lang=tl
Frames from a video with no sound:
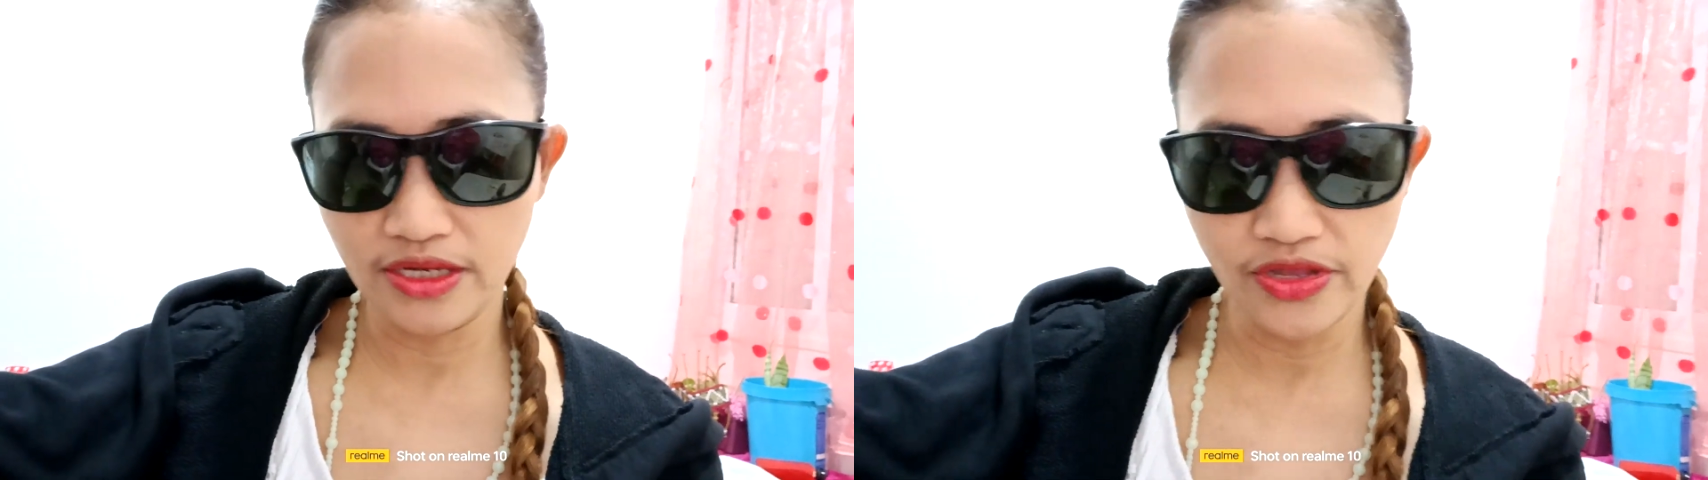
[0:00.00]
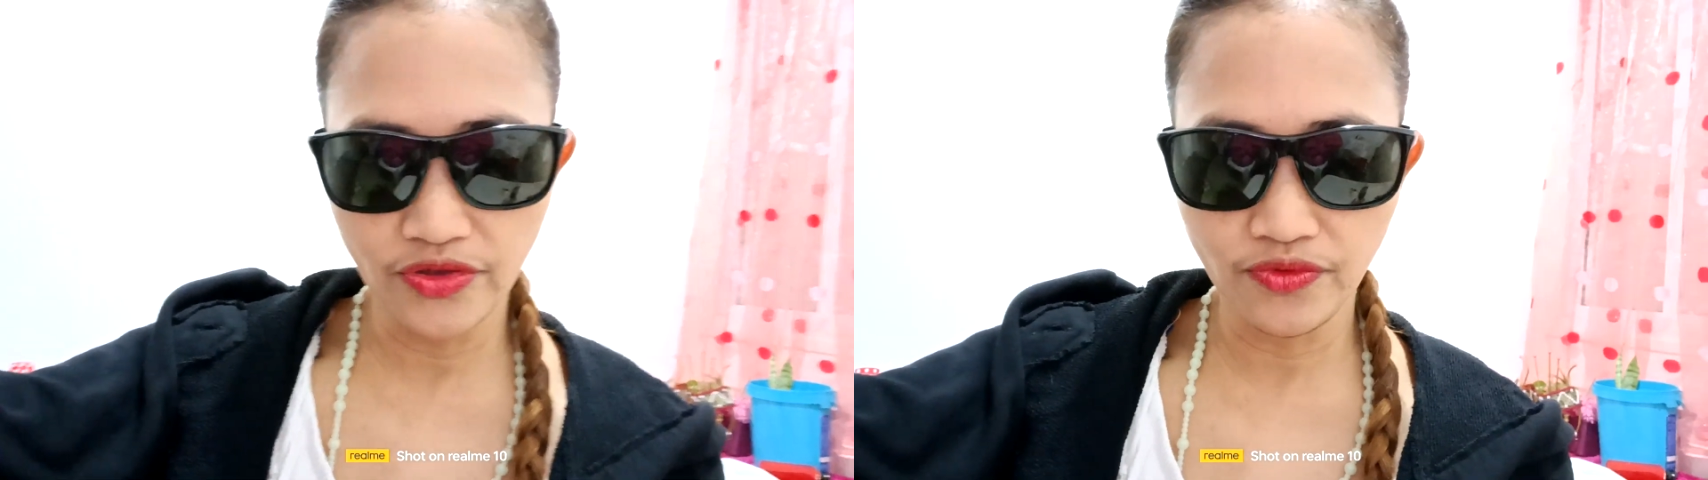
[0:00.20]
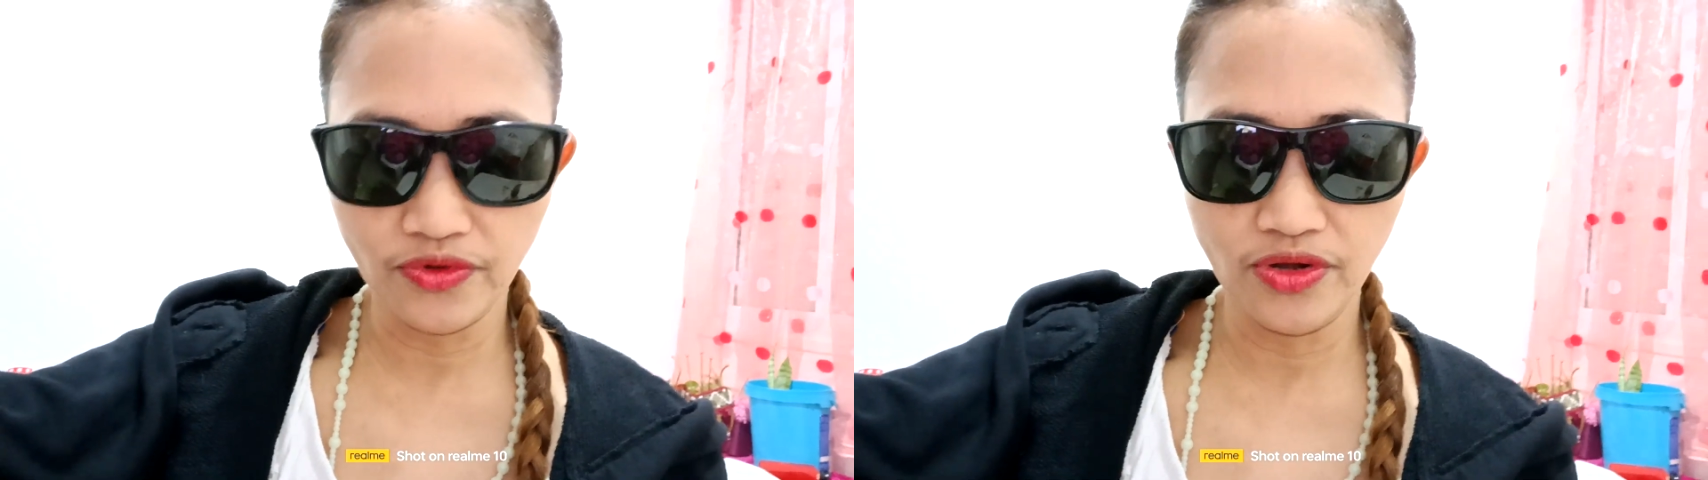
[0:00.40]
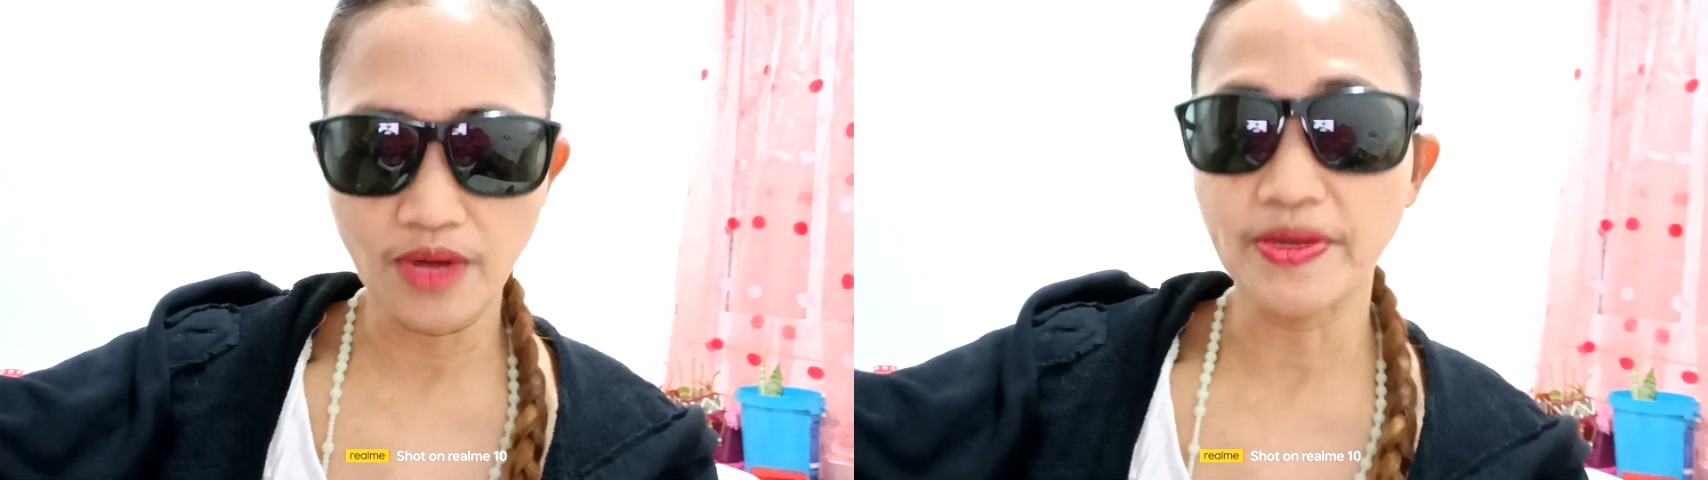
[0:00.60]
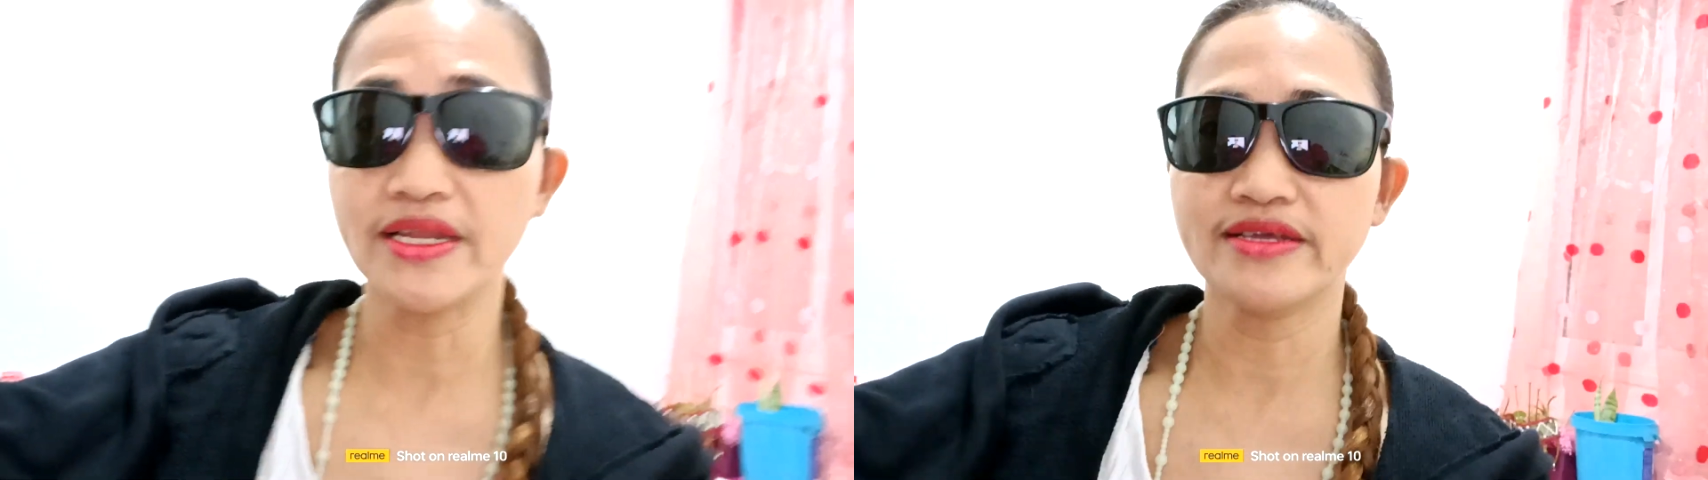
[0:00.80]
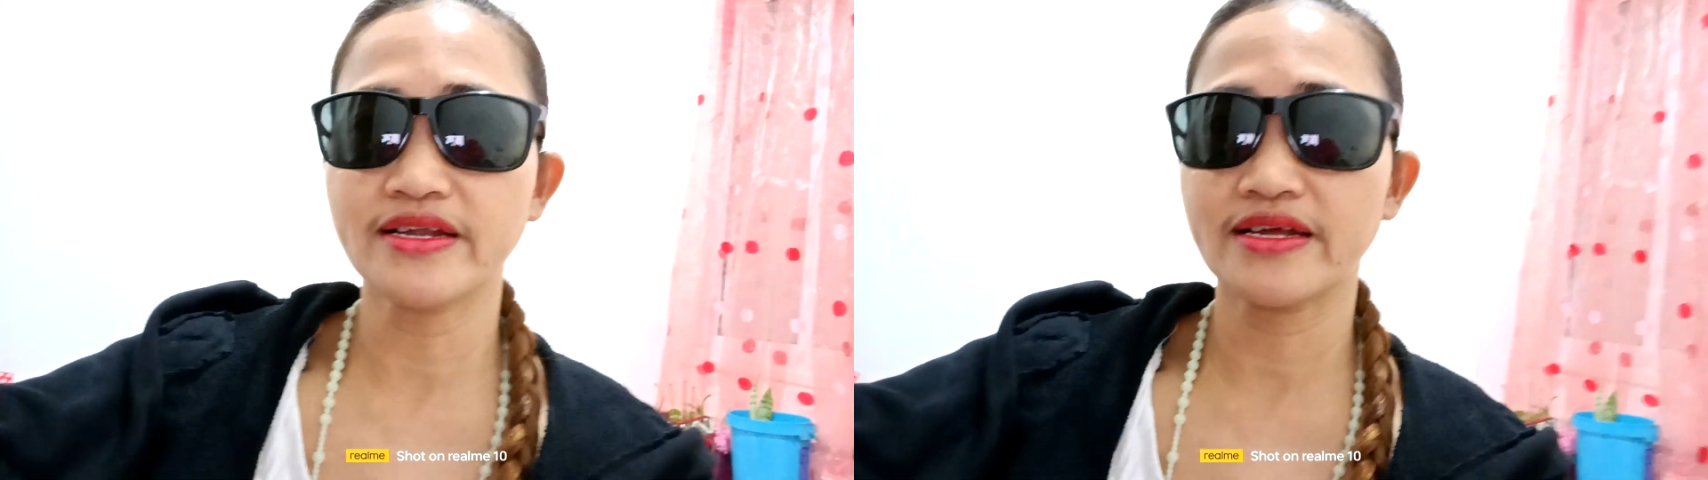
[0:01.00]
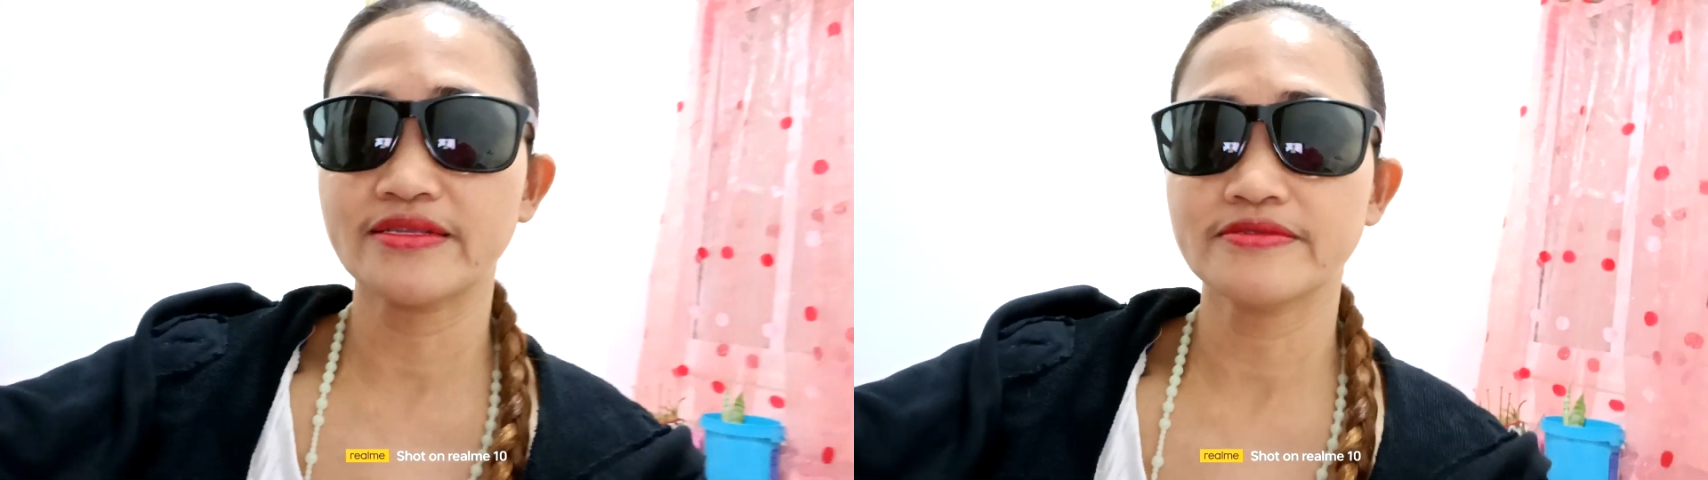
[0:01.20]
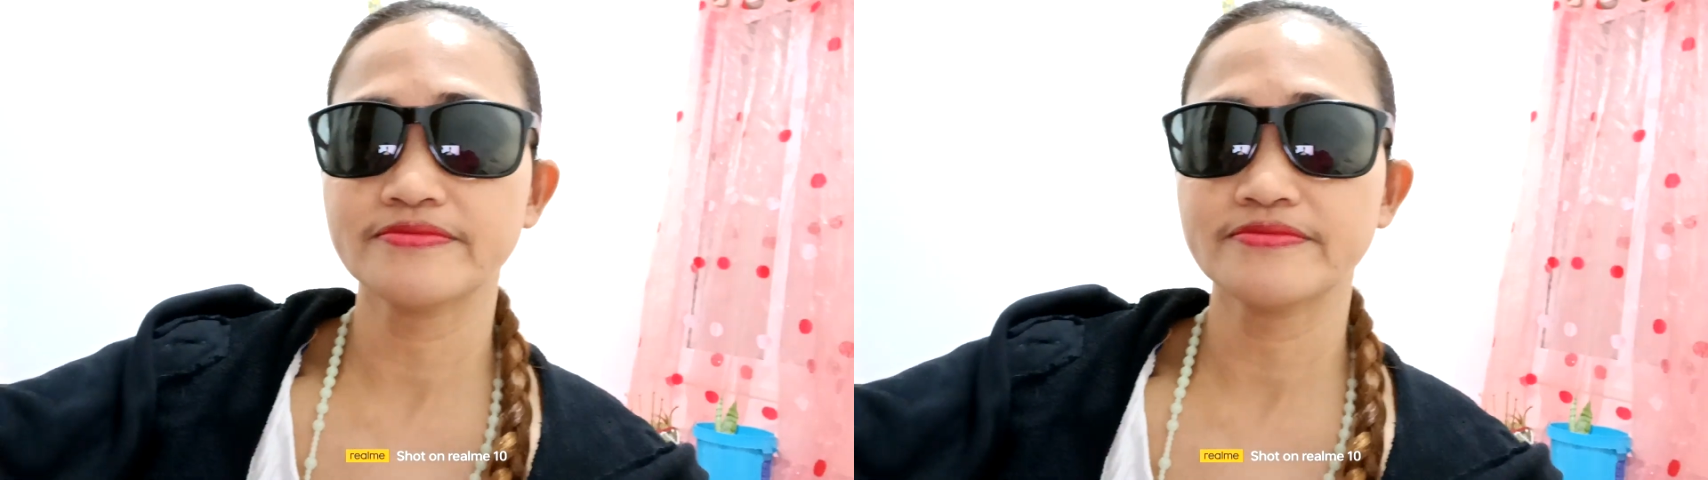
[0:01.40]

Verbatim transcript: inyong kapaligiran.